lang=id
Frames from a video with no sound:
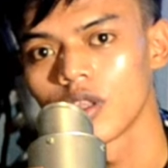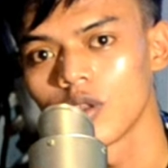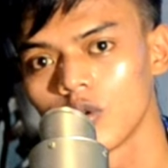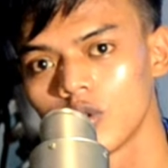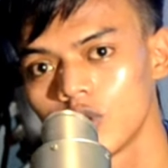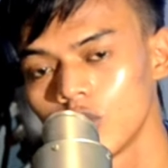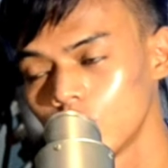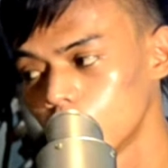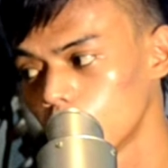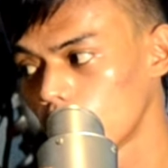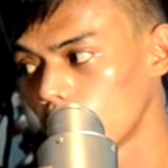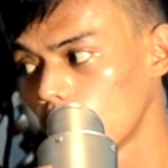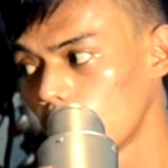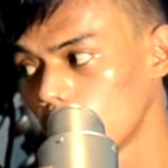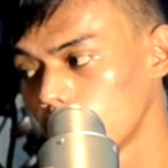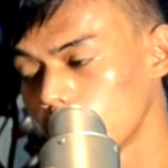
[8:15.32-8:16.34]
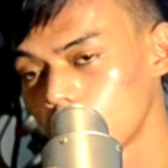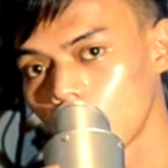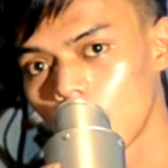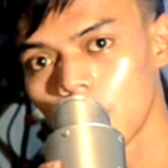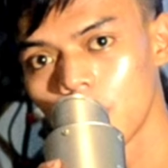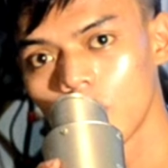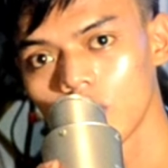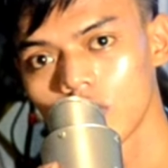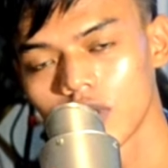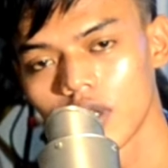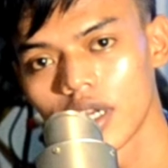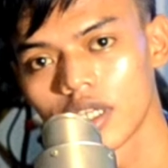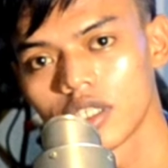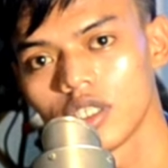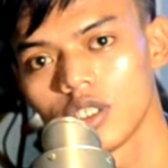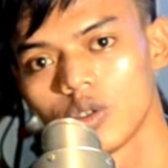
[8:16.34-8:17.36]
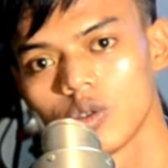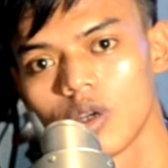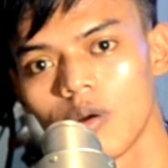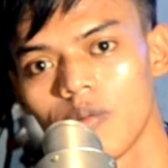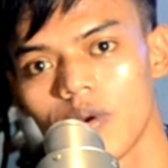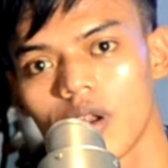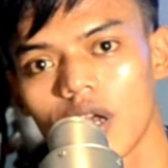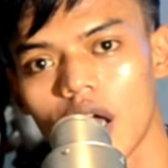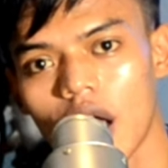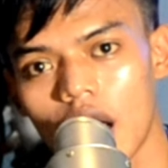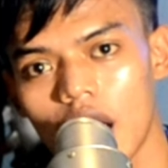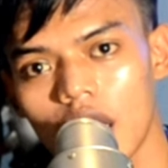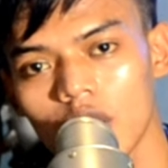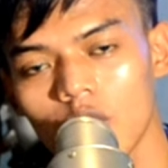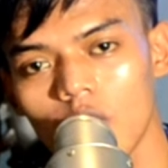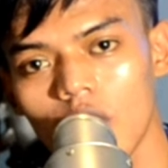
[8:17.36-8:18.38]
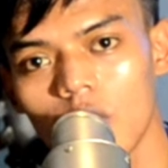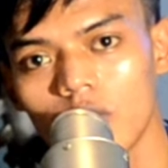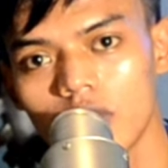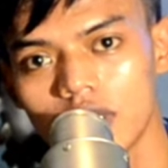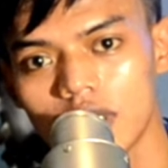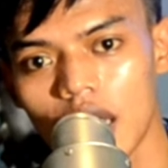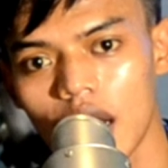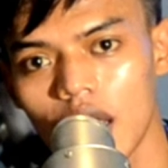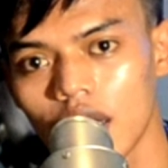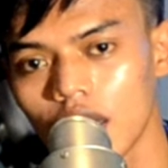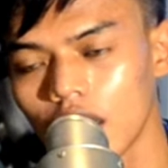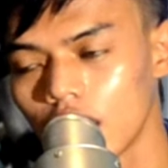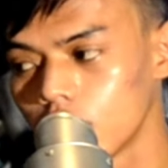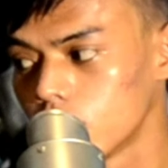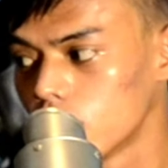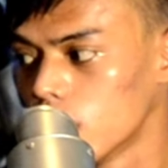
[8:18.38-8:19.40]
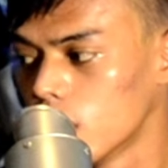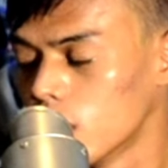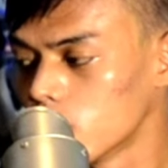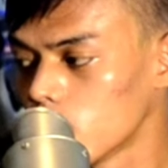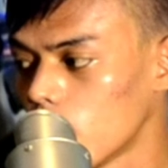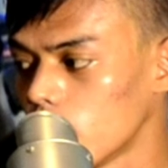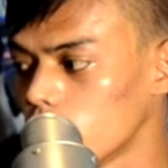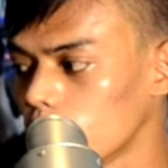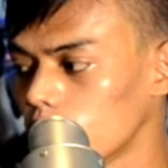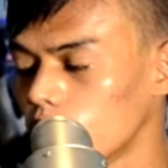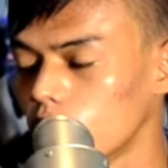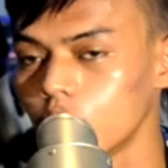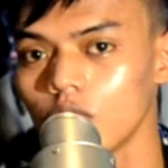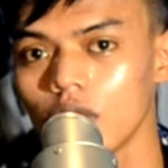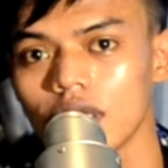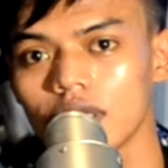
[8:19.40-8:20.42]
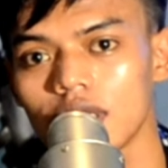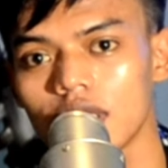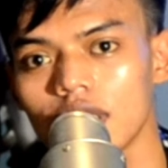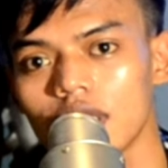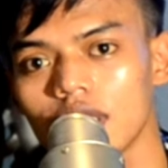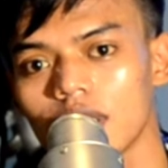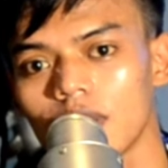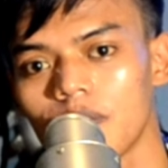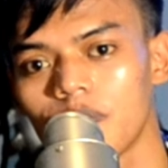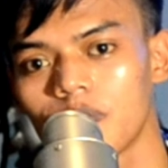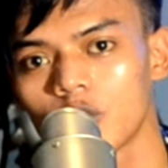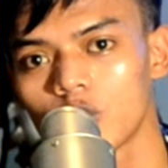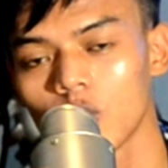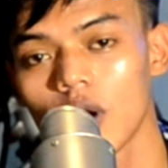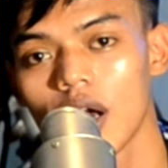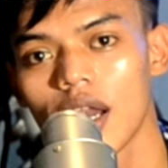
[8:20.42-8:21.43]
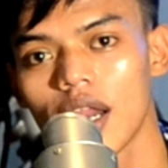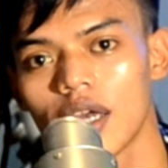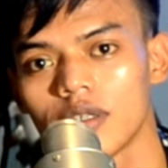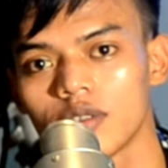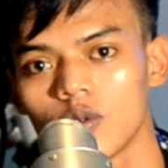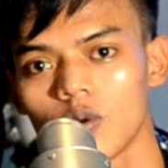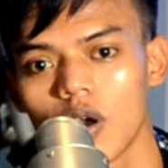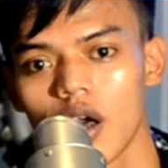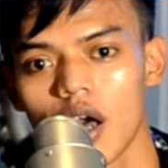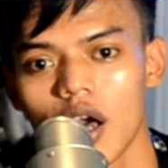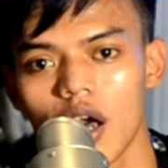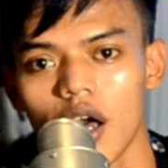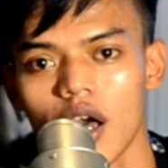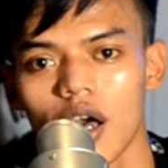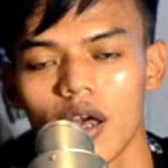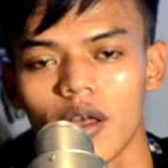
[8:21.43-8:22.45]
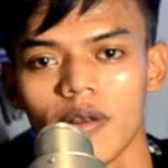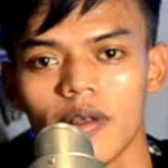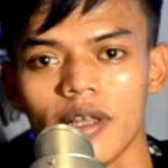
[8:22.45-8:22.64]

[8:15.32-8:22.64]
terus tujuan ganti kenal pot racing juga biar nggak ngantuk kalau di jalan kan soalnya gua juga sering suka lah suka